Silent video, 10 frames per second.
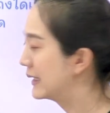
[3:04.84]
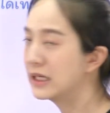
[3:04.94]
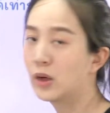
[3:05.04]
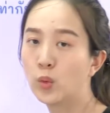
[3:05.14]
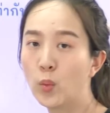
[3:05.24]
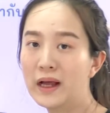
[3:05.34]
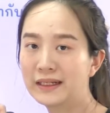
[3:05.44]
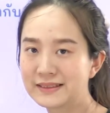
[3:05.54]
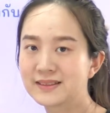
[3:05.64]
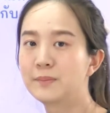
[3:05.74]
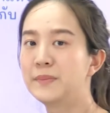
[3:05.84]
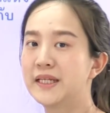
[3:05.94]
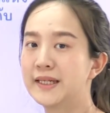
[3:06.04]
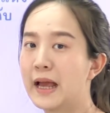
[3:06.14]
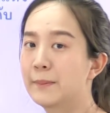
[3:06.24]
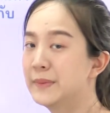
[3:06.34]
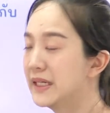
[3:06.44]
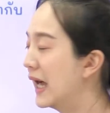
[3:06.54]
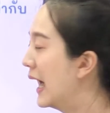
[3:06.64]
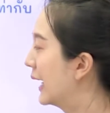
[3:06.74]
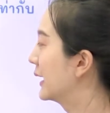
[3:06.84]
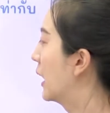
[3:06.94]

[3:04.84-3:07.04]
r เดียวหรือว่ารัศมีเนี่ยมีค่า